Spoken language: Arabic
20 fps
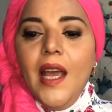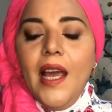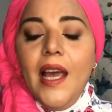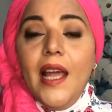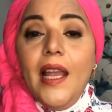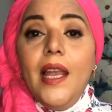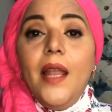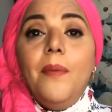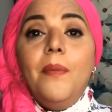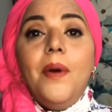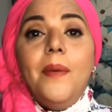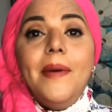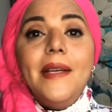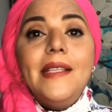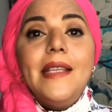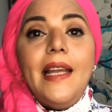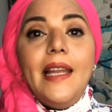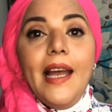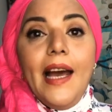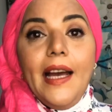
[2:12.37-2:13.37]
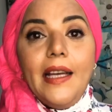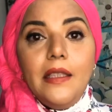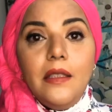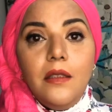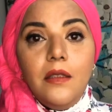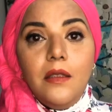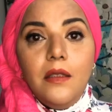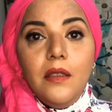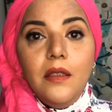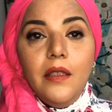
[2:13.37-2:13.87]
لما بسال حد
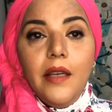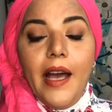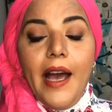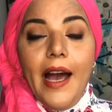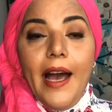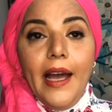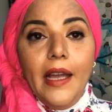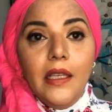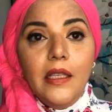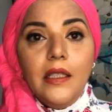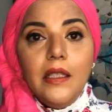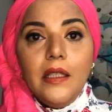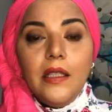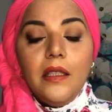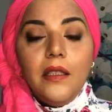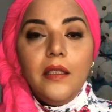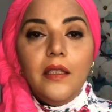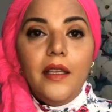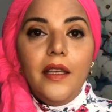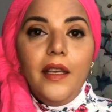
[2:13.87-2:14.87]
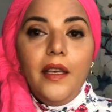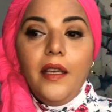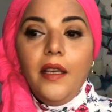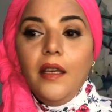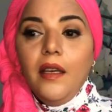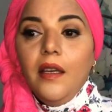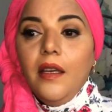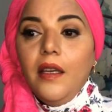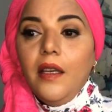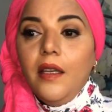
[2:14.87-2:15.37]
عن
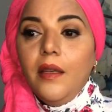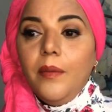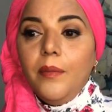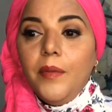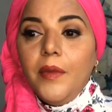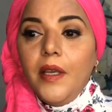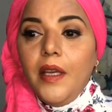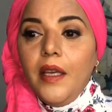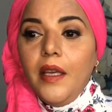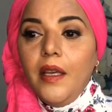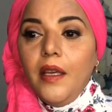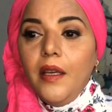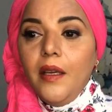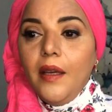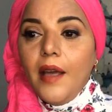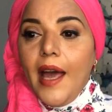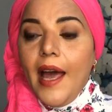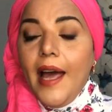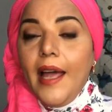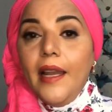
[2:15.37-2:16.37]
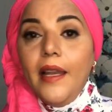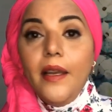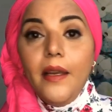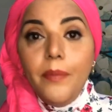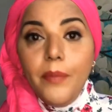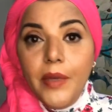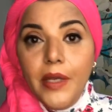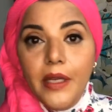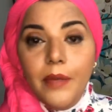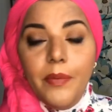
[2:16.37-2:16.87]
آه، آه، هل
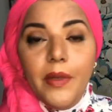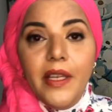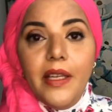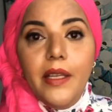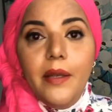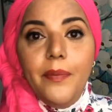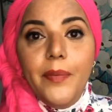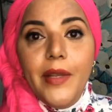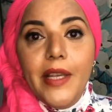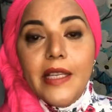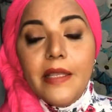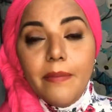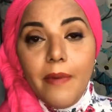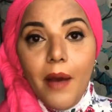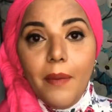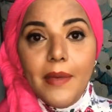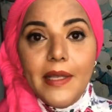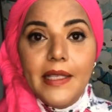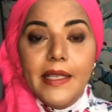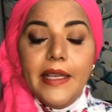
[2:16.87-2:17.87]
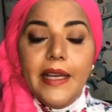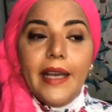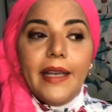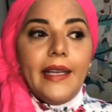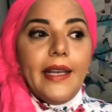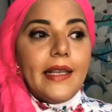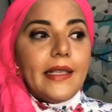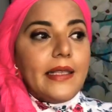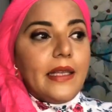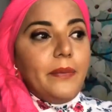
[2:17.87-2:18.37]
بي بي بيسمع مزيكا
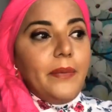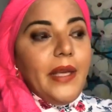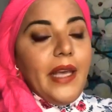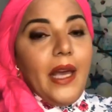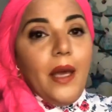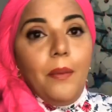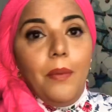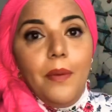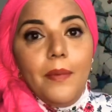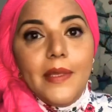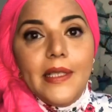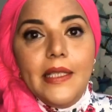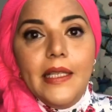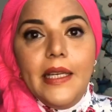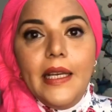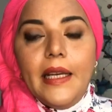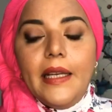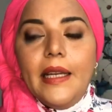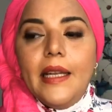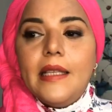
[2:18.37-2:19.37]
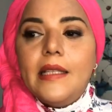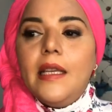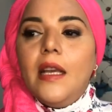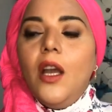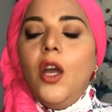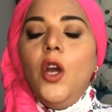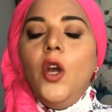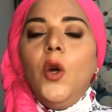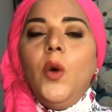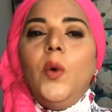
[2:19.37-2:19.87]
كلاسيك بيحب مزيكا كلاسيك
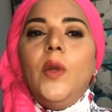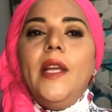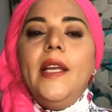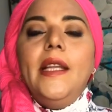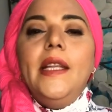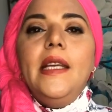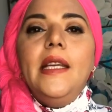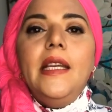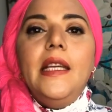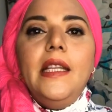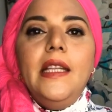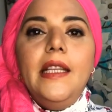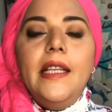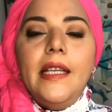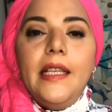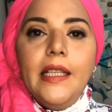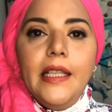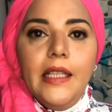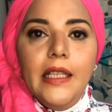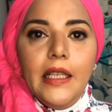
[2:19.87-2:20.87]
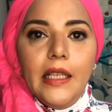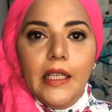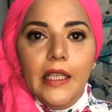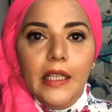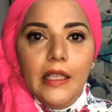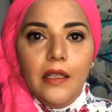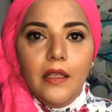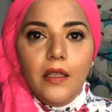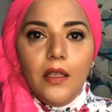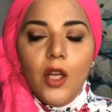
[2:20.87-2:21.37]
قليلين جدا جدا
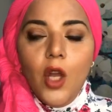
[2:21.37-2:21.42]
جدا